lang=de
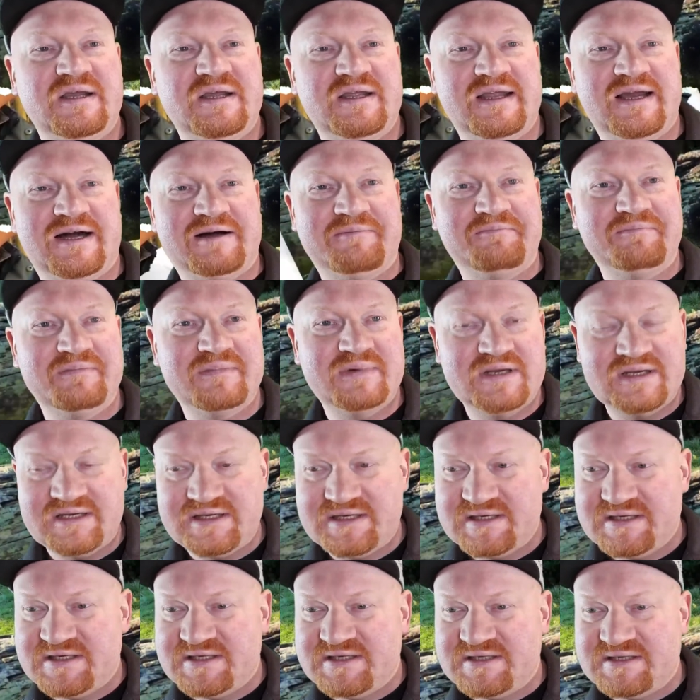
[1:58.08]
ja,
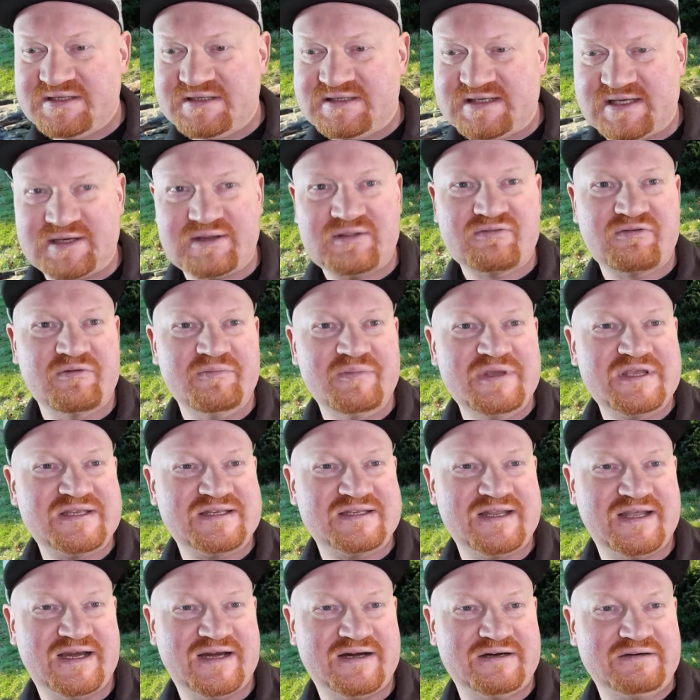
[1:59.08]
das ist für
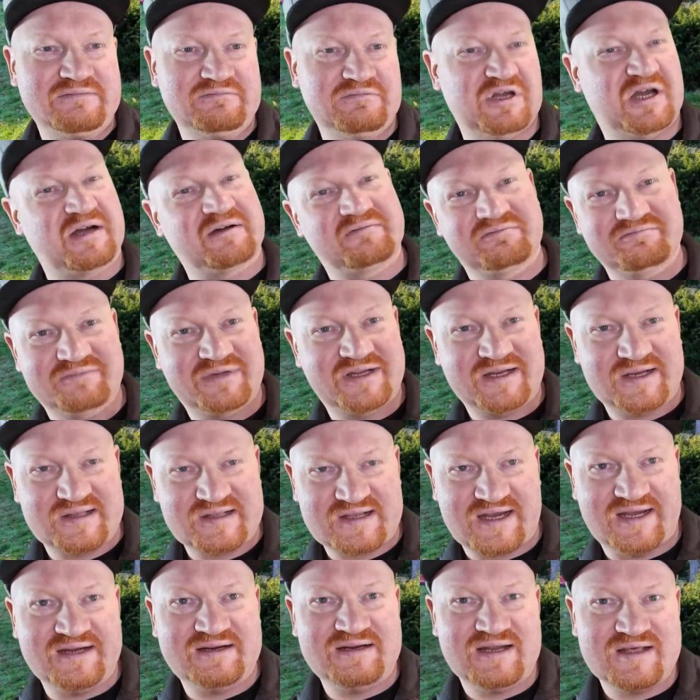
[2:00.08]
mich der, ja,
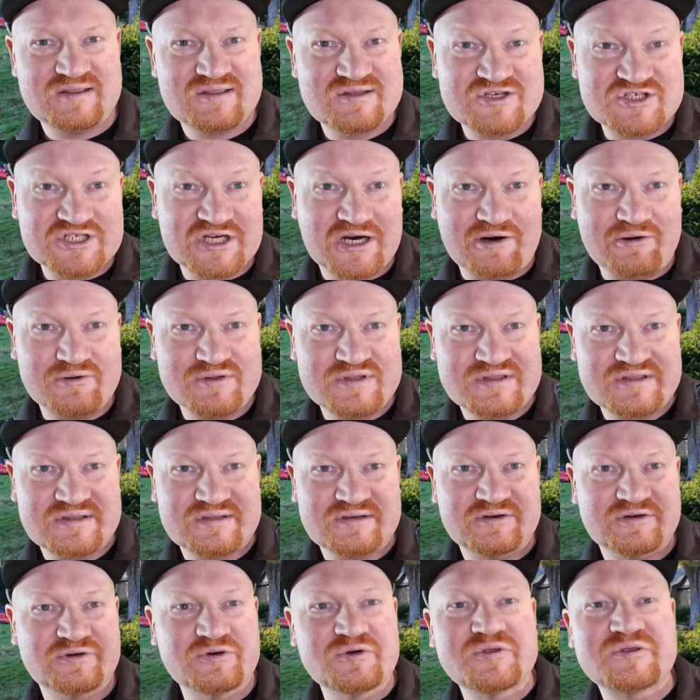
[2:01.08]
jetzt kein klassischer
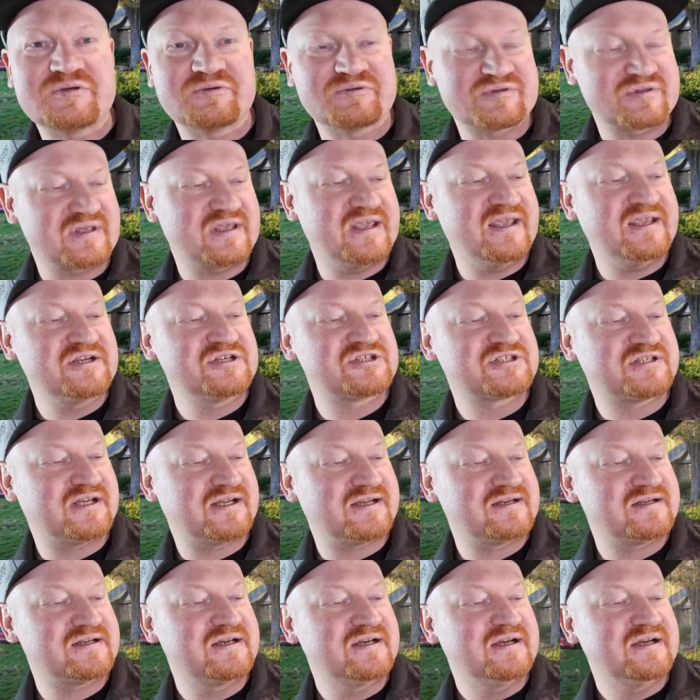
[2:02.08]

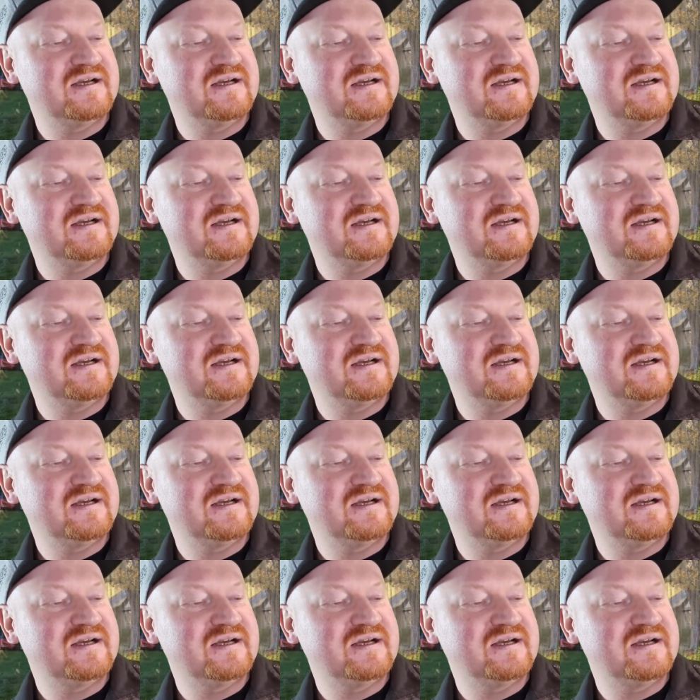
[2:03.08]
Ausrüstungsgegenstand,